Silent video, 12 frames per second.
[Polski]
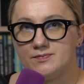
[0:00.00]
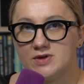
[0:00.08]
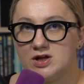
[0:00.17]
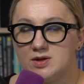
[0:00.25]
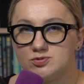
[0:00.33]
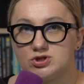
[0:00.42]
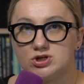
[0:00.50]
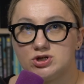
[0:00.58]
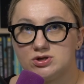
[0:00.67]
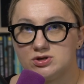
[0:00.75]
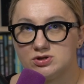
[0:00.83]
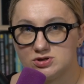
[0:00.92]

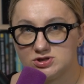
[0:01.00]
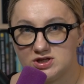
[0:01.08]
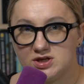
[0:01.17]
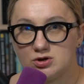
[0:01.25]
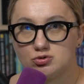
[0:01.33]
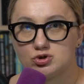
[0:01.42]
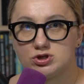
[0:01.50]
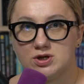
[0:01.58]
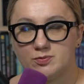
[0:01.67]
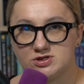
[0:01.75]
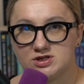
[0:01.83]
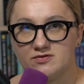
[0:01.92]
najlepszy scenariusz
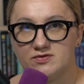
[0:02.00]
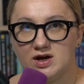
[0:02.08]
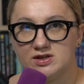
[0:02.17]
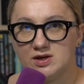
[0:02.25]
na podstawie